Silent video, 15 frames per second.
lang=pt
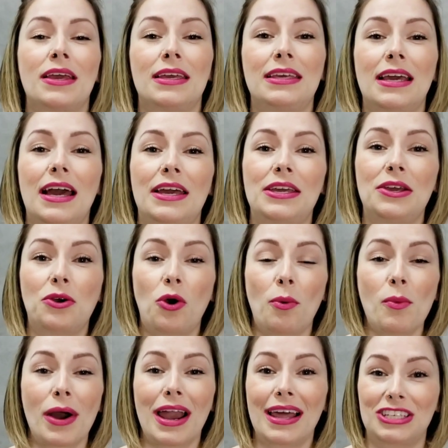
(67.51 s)
E aí,
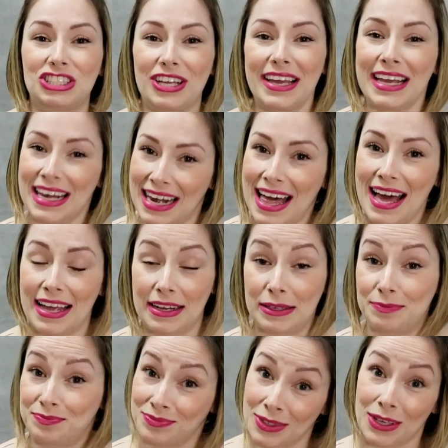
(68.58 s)
como ela já é
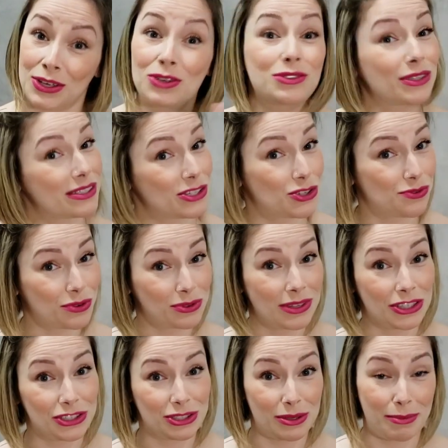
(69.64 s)
clara, eu tenho essa
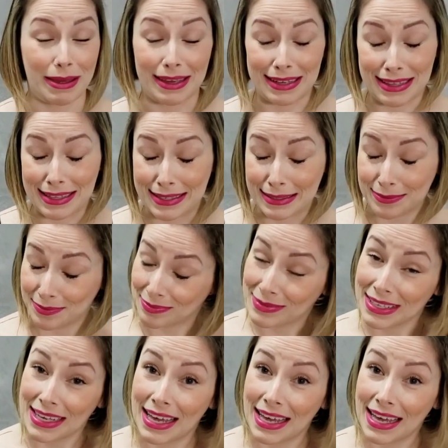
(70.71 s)
dificuldade também, galera,